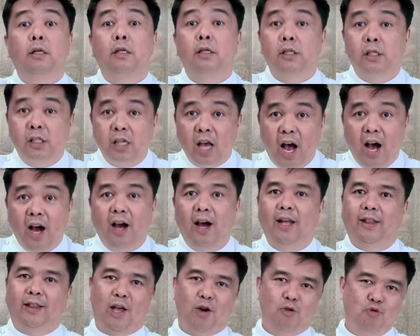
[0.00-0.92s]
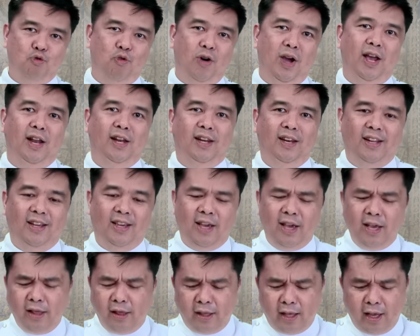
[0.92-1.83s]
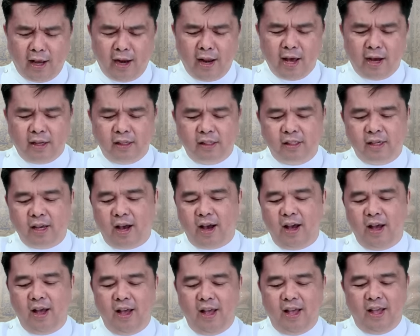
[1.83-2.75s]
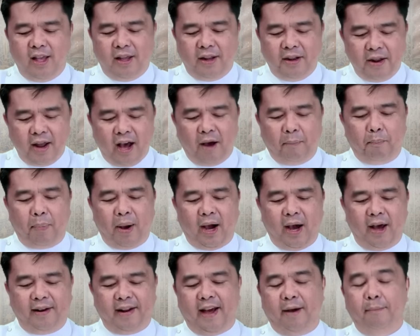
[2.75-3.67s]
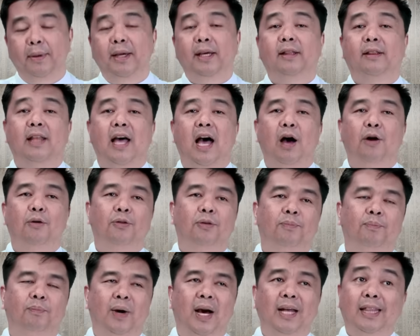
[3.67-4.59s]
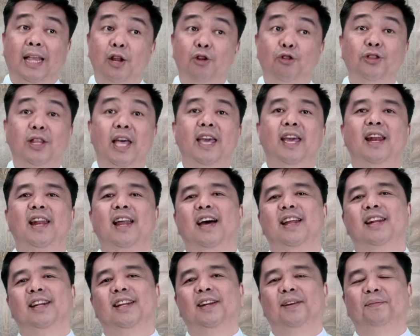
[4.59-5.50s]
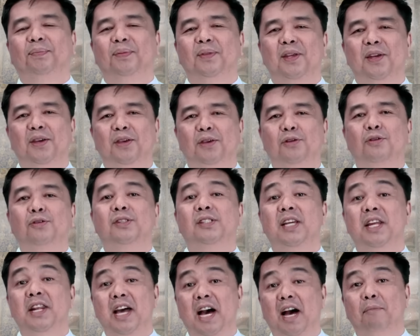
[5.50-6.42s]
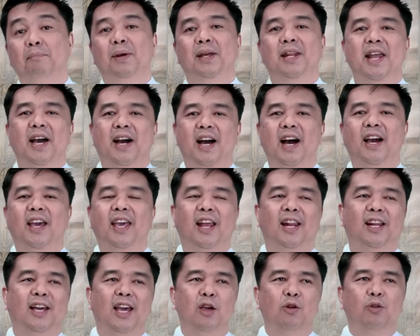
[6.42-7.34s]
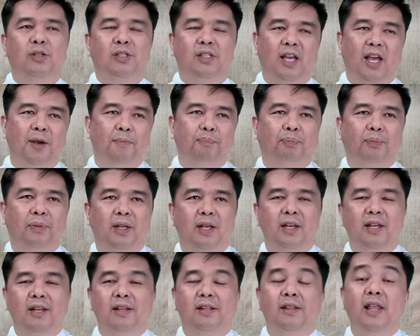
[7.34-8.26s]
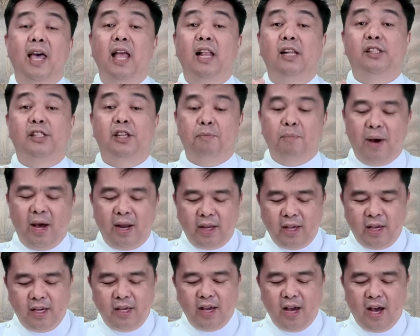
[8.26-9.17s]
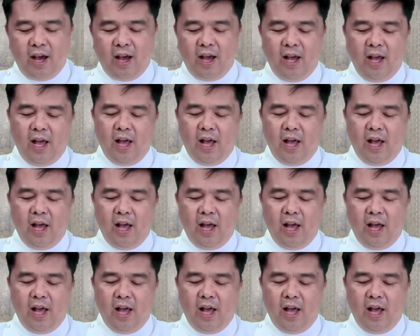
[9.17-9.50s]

sangkatauhan, hindi lang sa napakaraming tao. At anong dahilan? Yung sinabi ng anghel kay Jose. Dahil si Maria